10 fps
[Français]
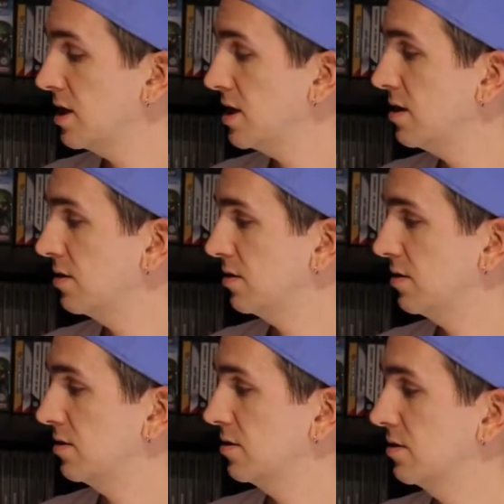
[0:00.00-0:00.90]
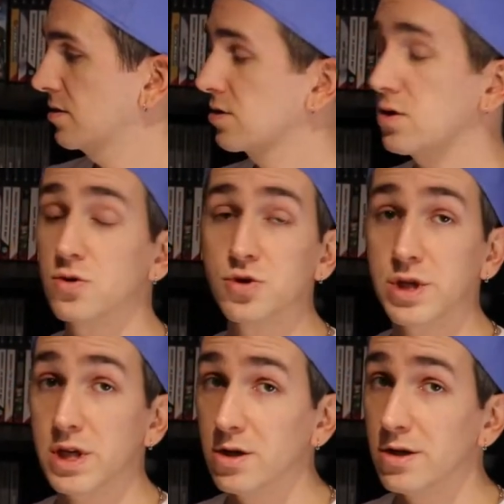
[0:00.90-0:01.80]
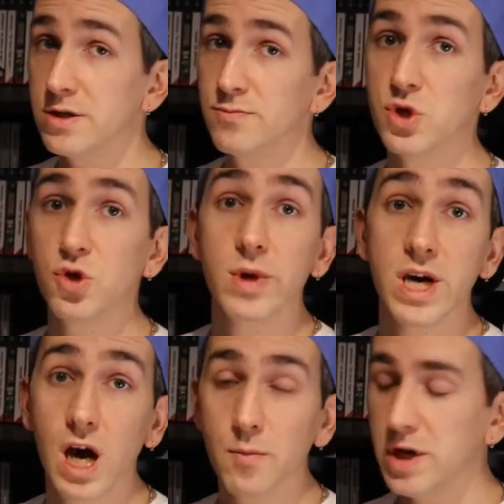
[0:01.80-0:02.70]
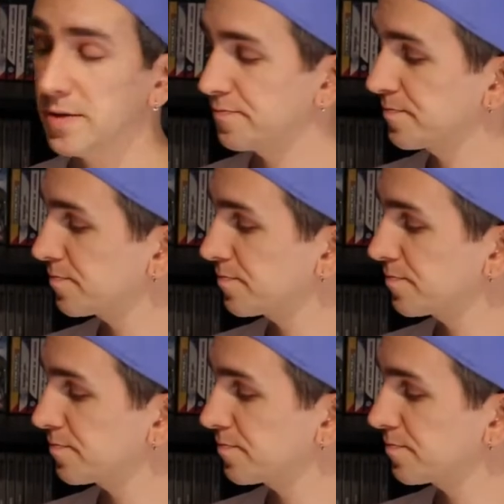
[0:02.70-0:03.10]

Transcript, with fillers: Et euh, quand j'étais gosse, ma chambre a cramé.